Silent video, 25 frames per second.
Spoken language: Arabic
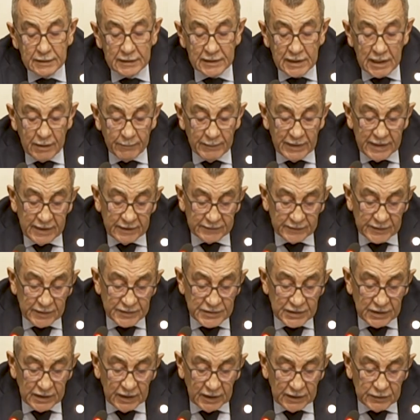كما
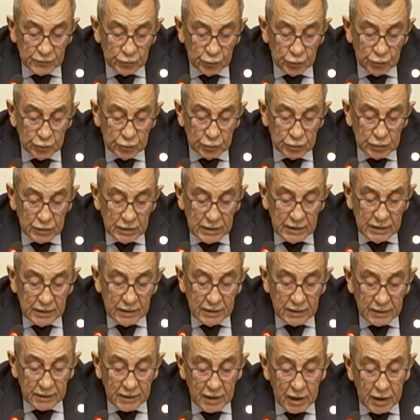يتصاعد
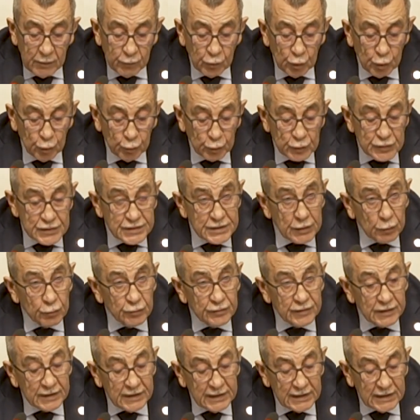إرهاب
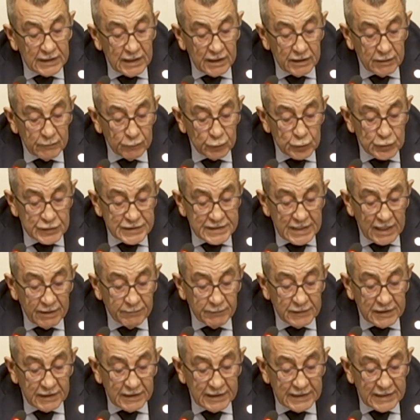المستوطنين
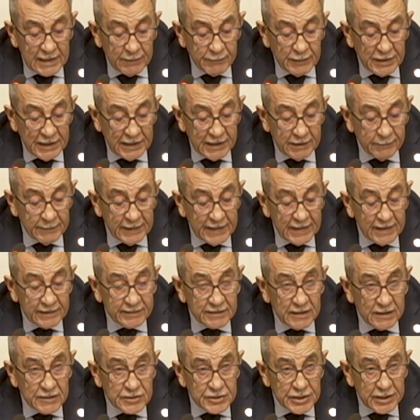المستعمرين بحماية
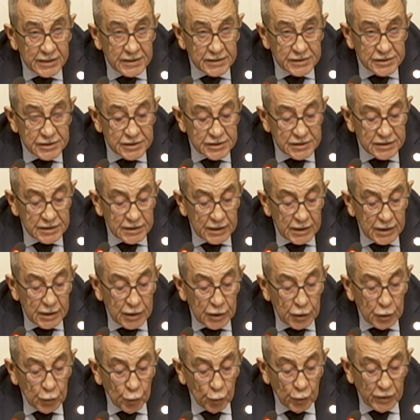الجيش
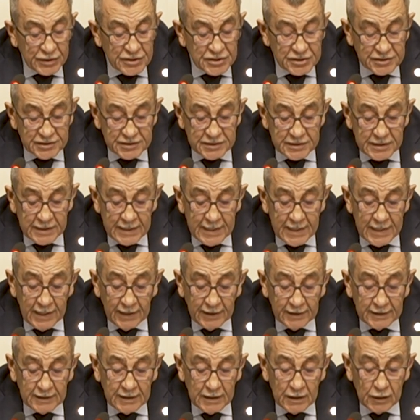
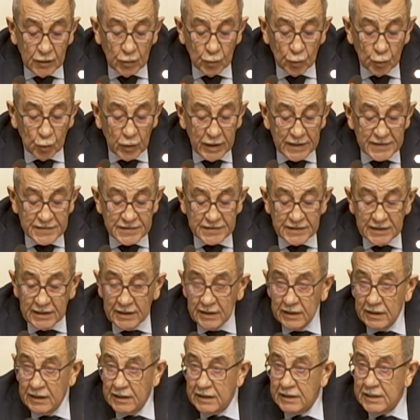واجتياحه الواسع
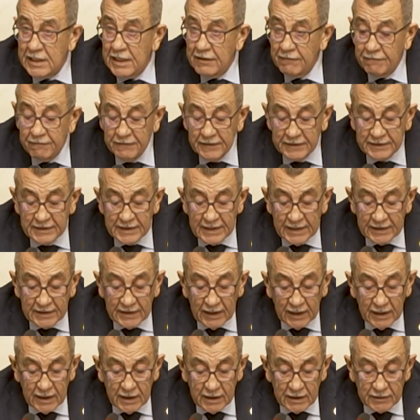لكافة
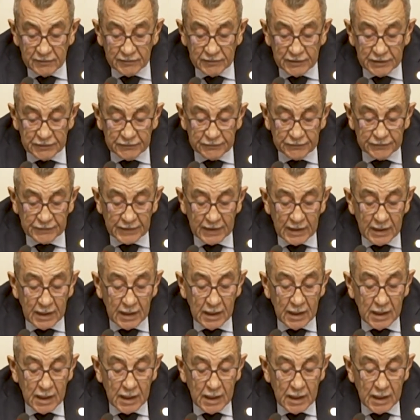أنحاء الضفة